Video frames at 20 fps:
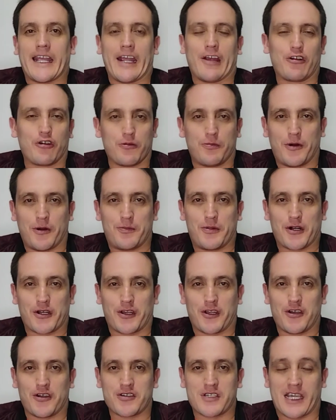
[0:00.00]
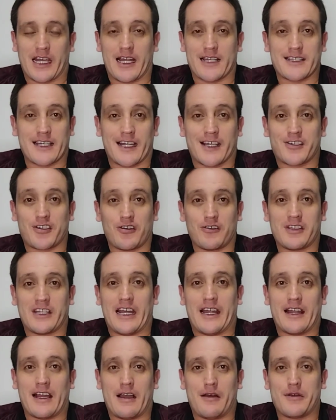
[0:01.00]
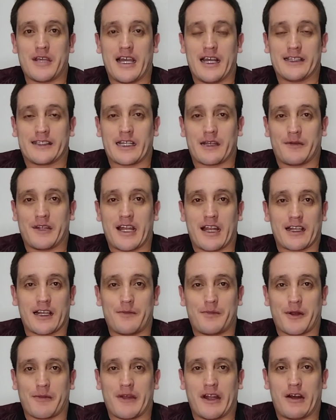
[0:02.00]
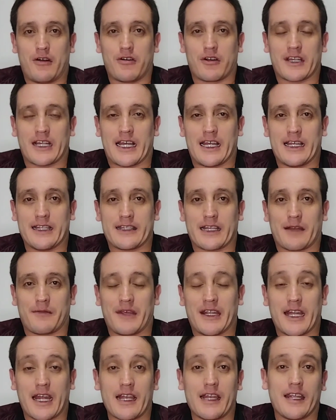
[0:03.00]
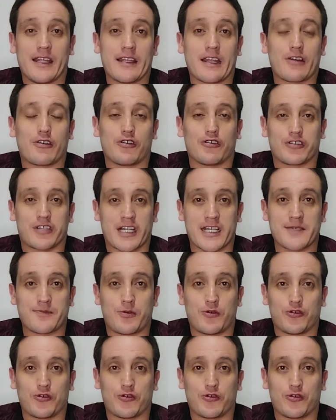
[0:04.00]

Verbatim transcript: Qué grupo, por Dios, que la selección de Arabia al terminar la primera jornada termine líder con tres